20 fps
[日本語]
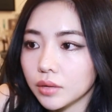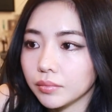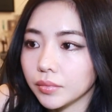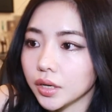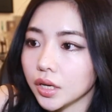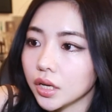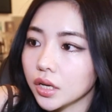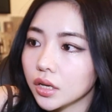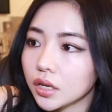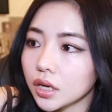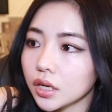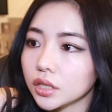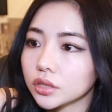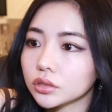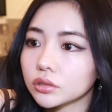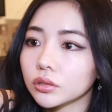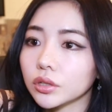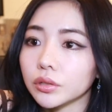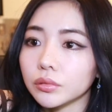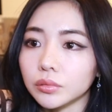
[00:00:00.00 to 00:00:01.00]
まあ、1ヶ
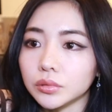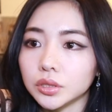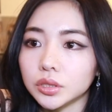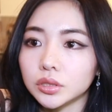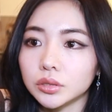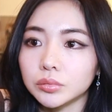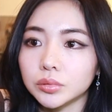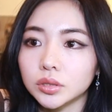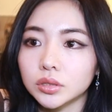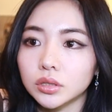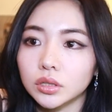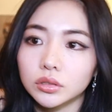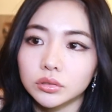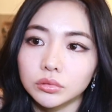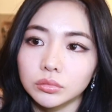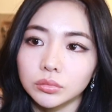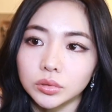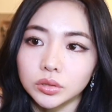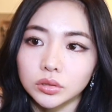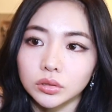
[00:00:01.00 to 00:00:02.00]
月とかでも全然見つかる
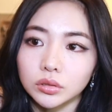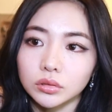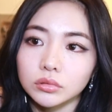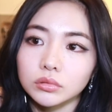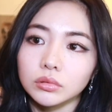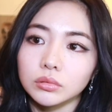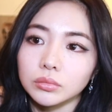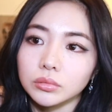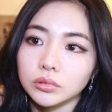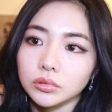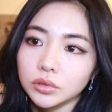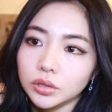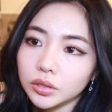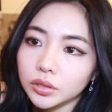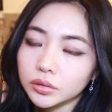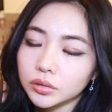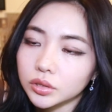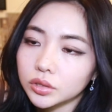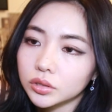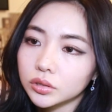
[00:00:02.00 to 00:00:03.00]
人見つかると思うん
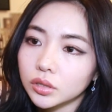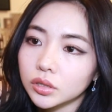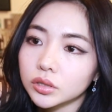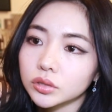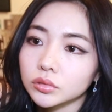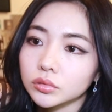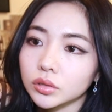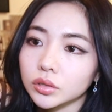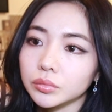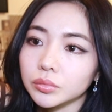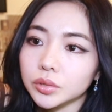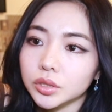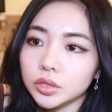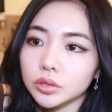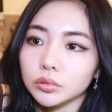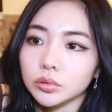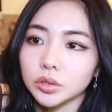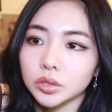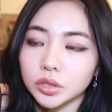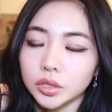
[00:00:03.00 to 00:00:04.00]
で1ヶ月とかでもいい
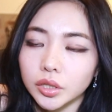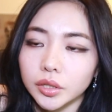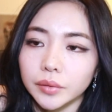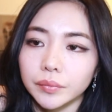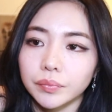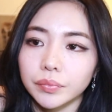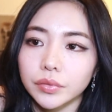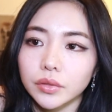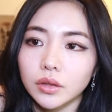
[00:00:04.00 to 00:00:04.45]
として